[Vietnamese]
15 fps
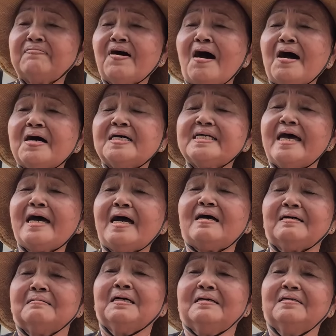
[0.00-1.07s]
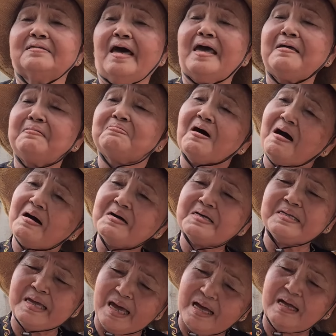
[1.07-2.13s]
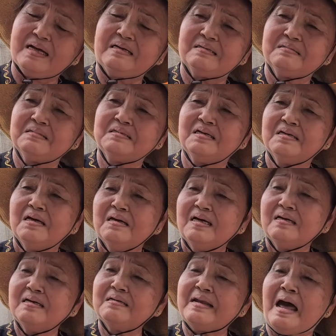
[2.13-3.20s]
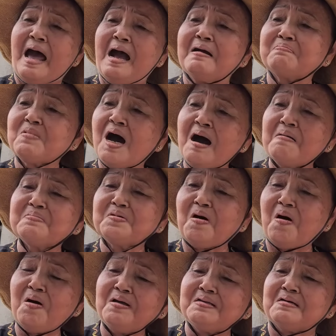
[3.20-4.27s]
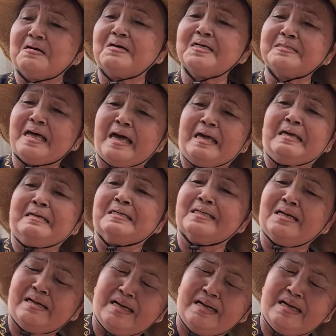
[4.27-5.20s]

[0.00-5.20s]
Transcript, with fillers: phôi nhá thay phôi nhá đạn bơm khối lửa này